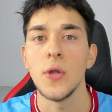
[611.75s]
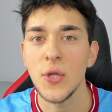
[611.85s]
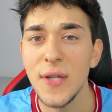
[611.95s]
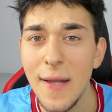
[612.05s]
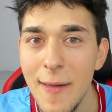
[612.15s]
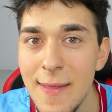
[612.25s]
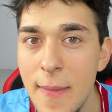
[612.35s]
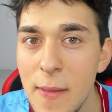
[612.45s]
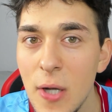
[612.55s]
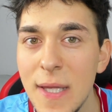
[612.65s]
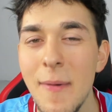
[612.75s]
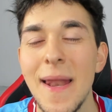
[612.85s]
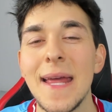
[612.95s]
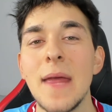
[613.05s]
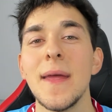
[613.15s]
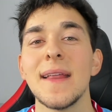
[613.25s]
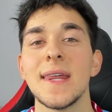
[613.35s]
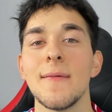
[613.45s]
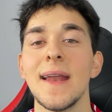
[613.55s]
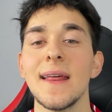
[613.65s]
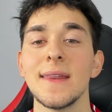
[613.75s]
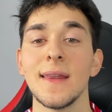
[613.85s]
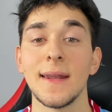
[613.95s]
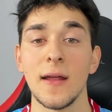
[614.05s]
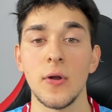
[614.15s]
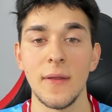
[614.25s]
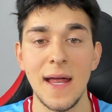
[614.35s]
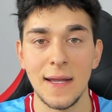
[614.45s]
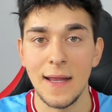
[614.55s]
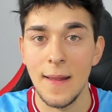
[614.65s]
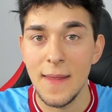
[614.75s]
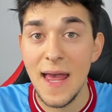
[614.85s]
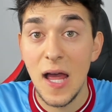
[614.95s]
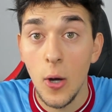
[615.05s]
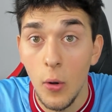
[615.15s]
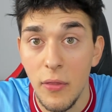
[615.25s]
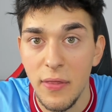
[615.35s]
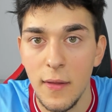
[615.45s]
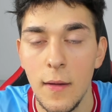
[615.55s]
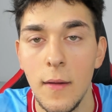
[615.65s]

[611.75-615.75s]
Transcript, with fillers: No sé si lo habéis entendido el tema de la química, chavales. Recordar que el día 11